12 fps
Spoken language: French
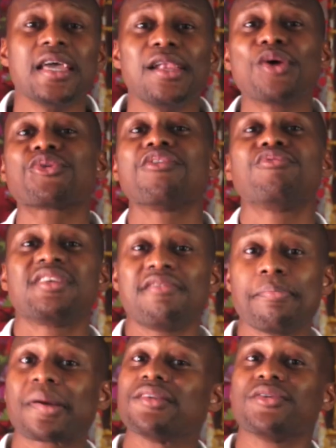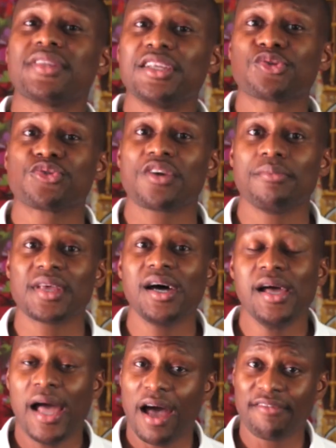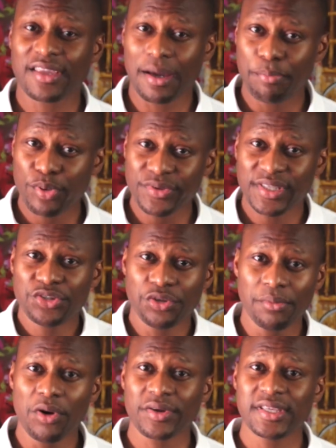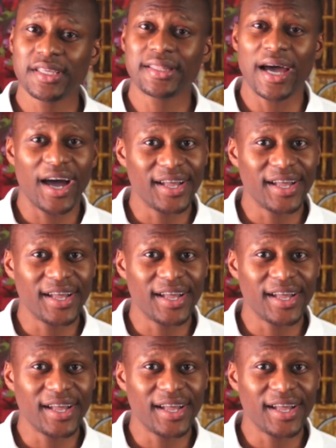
et lorsque vous savez présenter les choses comme ça, avec un positionnement qui est